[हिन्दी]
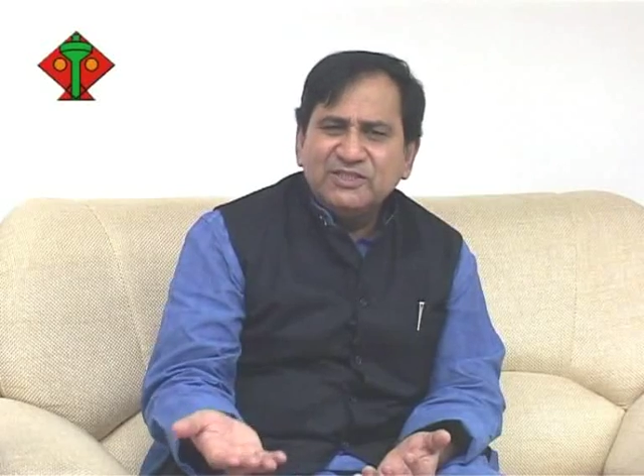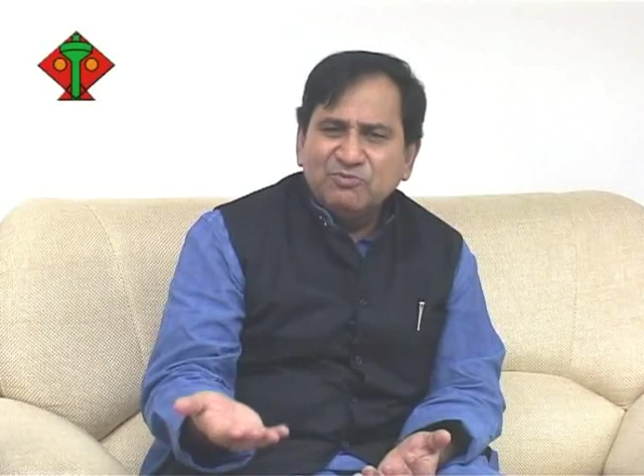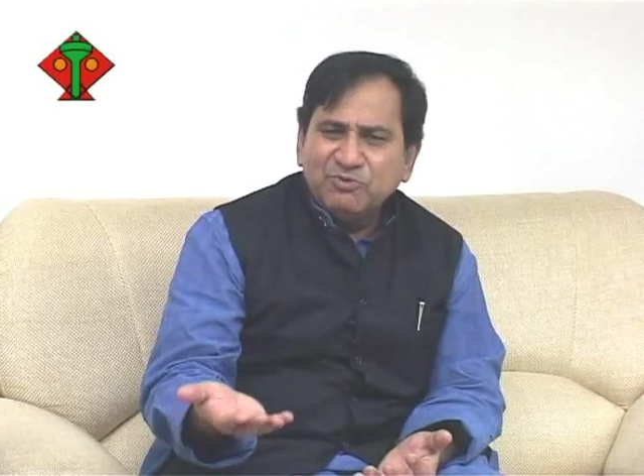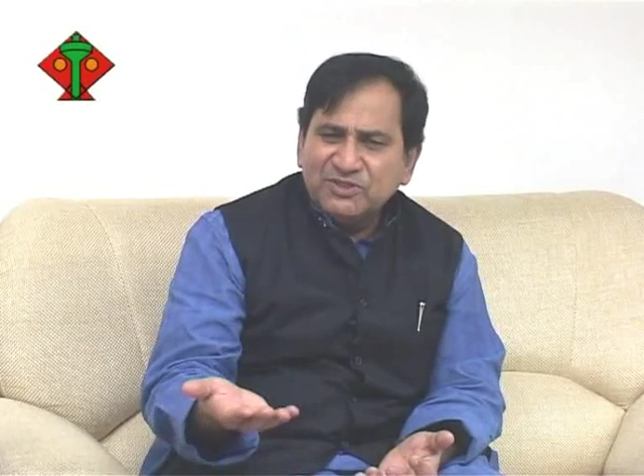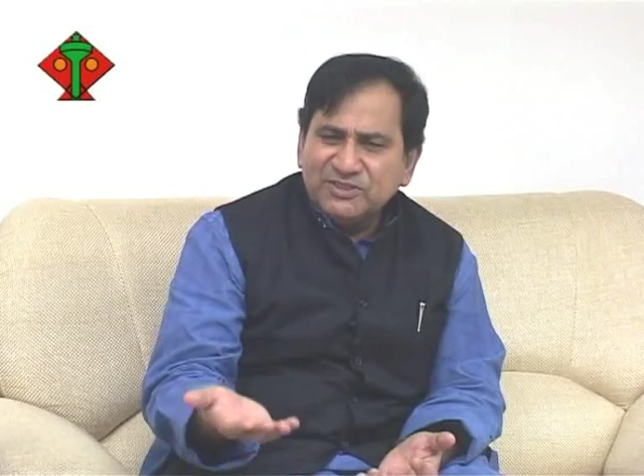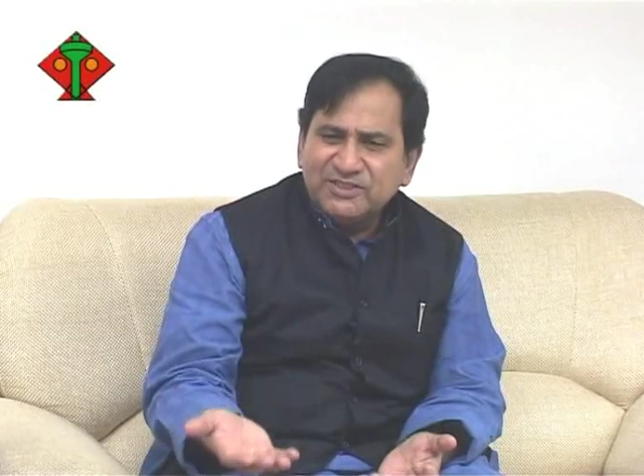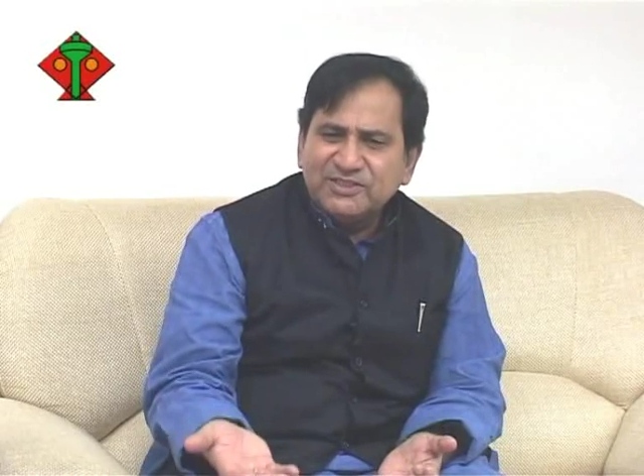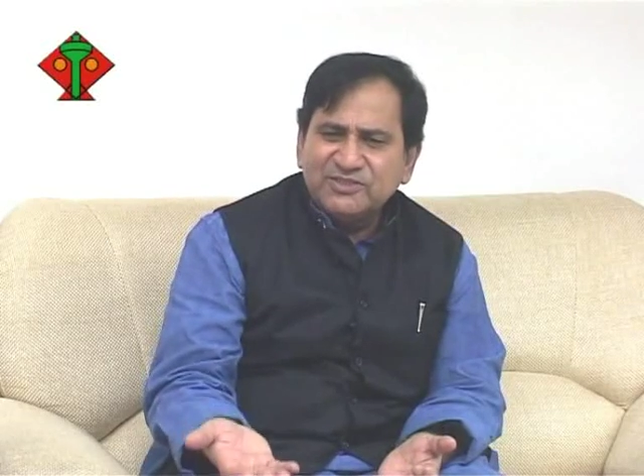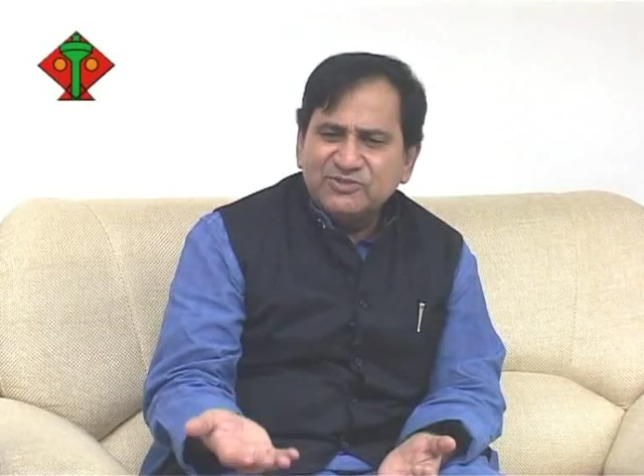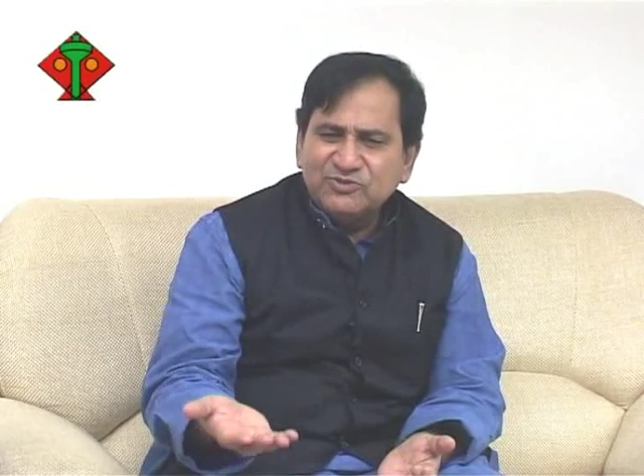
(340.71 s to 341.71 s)
या
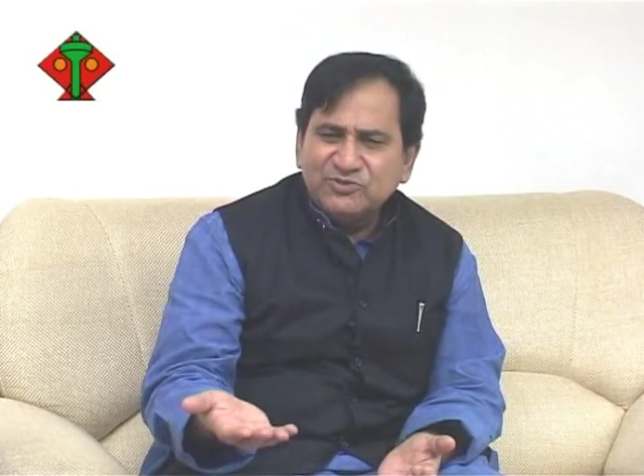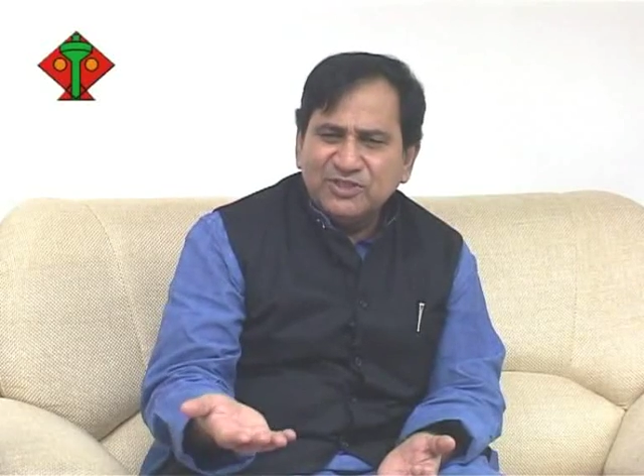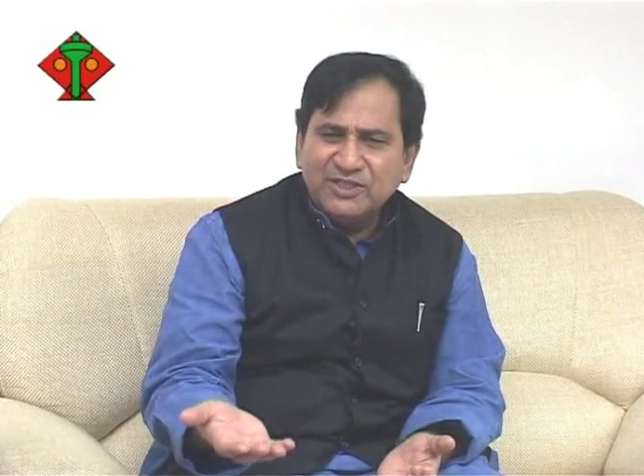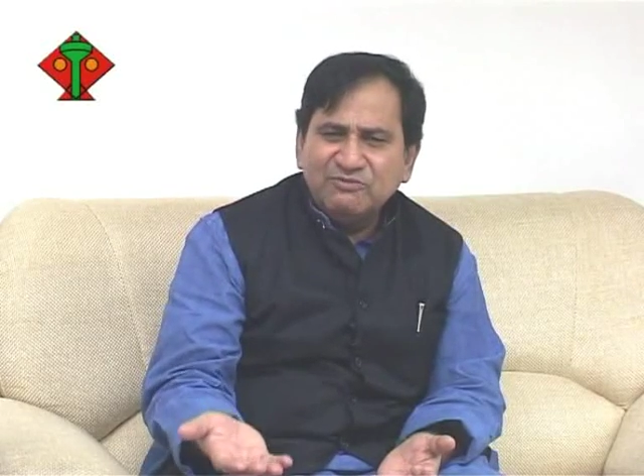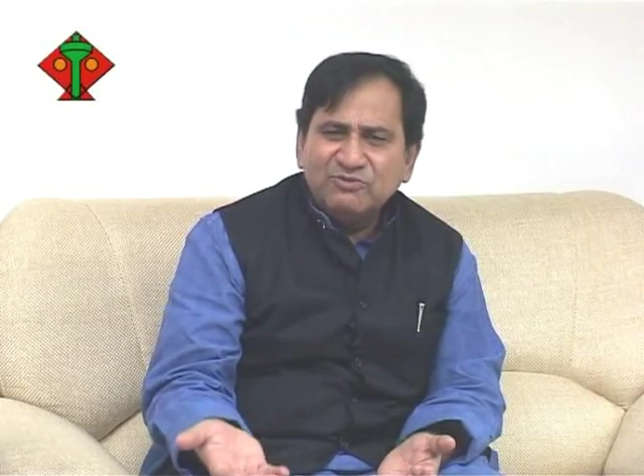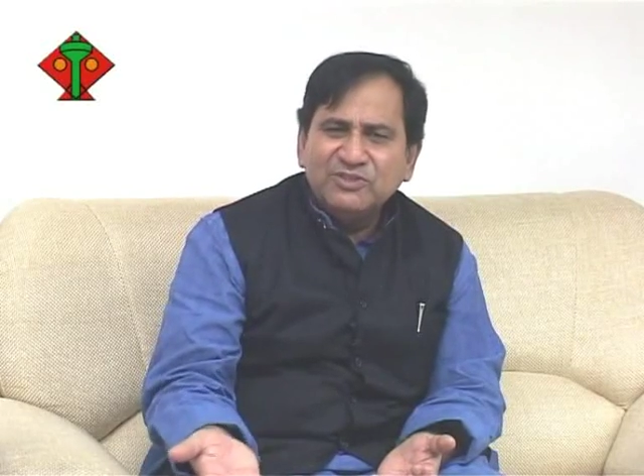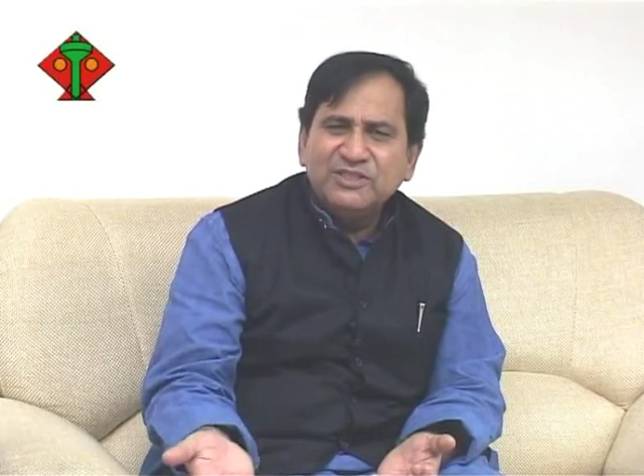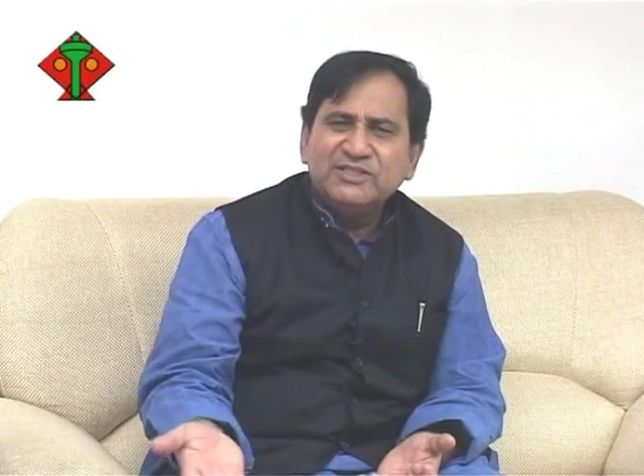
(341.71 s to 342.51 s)
पॉलिटिशियंस जो होते हैं वो